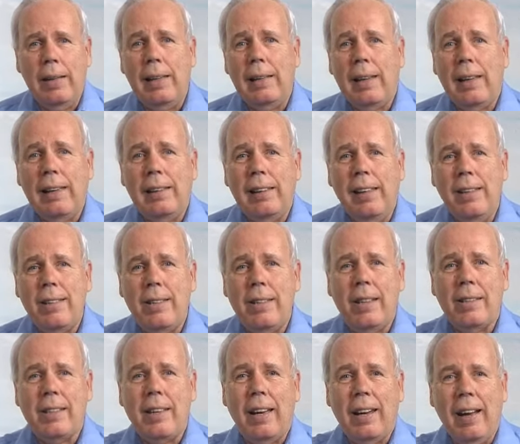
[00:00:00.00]
y la iglesia
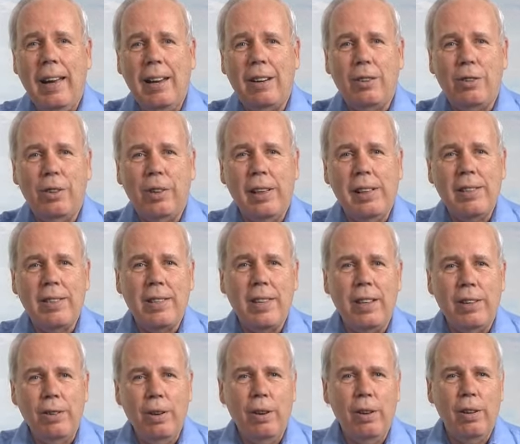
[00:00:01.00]
estará con el
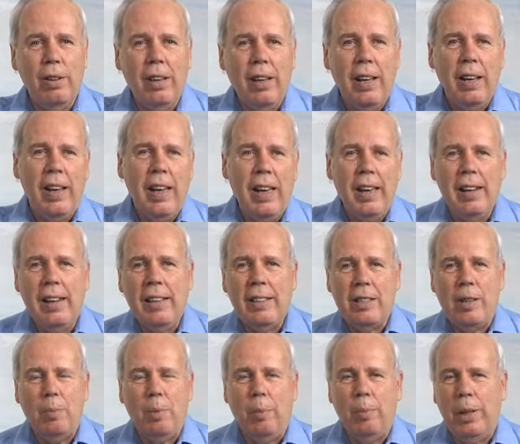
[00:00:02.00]
Señor en
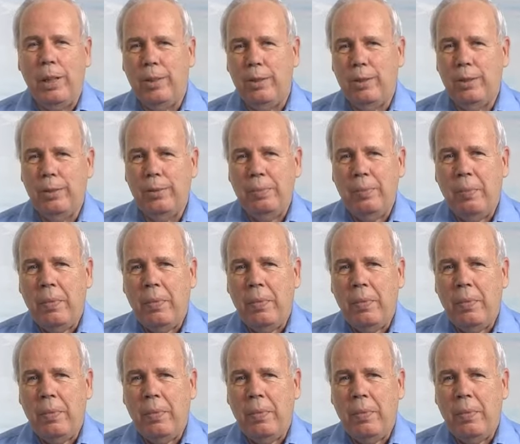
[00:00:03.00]
ese momento.